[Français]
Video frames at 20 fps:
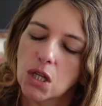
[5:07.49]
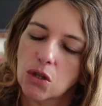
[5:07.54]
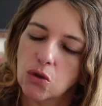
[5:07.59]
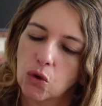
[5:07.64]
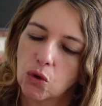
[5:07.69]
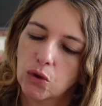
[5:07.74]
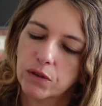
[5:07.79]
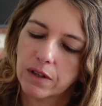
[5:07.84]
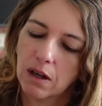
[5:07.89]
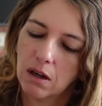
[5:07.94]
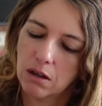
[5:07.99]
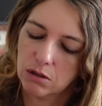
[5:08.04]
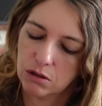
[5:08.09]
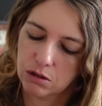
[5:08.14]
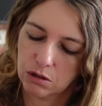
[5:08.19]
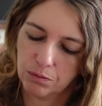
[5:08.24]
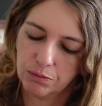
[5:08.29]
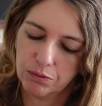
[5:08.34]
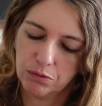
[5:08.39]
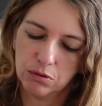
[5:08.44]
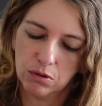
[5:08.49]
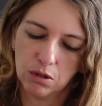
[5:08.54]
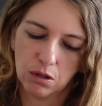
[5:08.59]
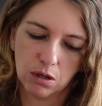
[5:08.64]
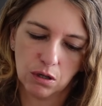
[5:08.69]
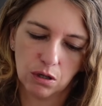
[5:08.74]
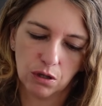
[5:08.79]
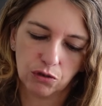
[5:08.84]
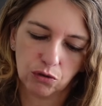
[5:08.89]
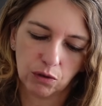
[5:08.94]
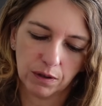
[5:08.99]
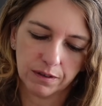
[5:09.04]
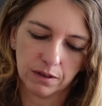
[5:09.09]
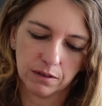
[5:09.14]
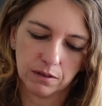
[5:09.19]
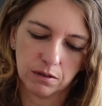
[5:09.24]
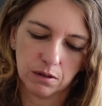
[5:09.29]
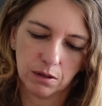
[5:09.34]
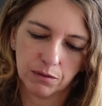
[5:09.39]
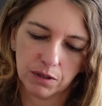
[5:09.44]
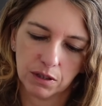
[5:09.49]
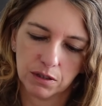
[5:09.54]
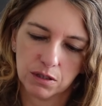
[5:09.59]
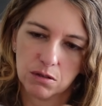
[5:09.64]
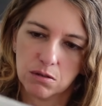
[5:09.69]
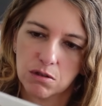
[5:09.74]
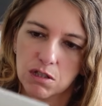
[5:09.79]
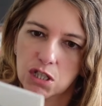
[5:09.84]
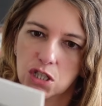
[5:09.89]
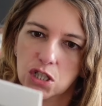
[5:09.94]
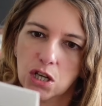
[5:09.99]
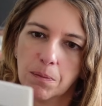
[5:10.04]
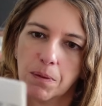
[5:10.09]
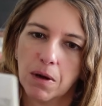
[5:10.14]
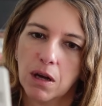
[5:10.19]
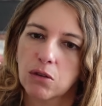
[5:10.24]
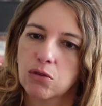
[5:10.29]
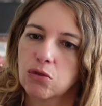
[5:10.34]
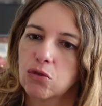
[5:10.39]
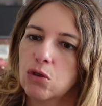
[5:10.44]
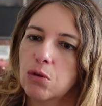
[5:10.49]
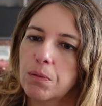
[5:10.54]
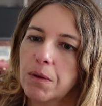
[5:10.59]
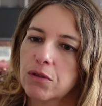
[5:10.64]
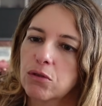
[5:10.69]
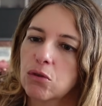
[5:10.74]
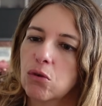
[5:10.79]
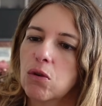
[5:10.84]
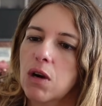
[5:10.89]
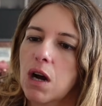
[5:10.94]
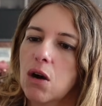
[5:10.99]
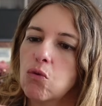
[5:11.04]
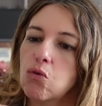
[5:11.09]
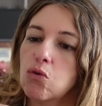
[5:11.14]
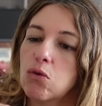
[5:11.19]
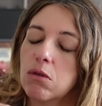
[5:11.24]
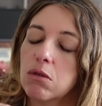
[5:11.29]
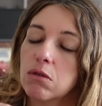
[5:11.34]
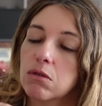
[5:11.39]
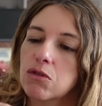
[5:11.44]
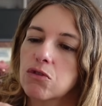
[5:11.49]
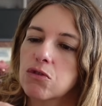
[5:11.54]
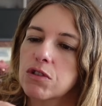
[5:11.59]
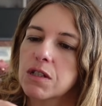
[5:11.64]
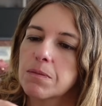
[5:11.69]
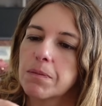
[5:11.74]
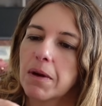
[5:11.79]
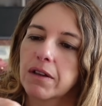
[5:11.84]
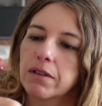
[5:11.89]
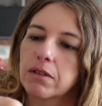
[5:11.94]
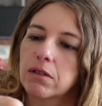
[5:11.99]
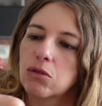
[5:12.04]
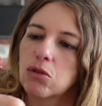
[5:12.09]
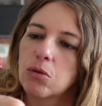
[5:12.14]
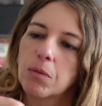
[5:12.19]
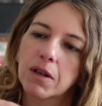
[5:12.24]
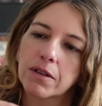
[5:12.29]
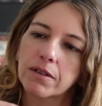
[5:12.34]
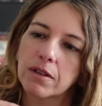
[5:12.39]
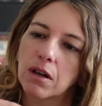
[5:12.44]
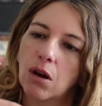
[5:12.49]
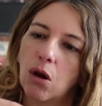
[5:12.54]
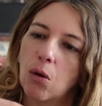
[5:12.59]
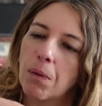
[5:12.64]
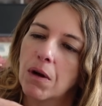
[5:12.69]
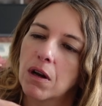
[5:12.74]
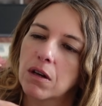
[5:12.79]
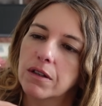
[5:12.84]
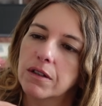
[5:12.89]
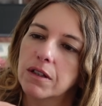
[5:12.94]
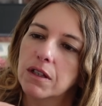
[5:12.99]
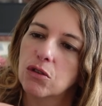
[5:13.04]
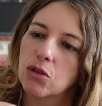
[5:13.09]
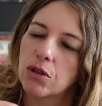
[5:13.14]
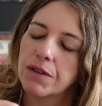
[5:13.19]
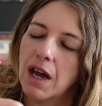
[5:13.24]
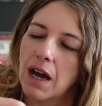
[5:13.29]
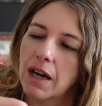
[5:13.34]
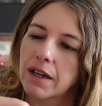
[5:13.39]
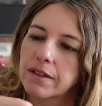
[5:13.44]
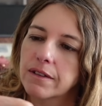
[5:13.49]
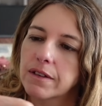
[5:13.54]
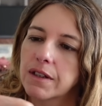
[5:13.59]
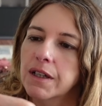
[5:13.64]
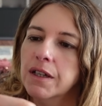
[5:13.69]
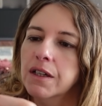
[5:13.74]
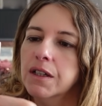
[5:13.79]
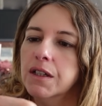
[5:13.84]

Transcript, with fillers: Donc 30 pour 79 centimes. J'ai dit j'en prends deux parce qu'au cas où, je sais pas si demain ça leur prend l'idée d'arrêter.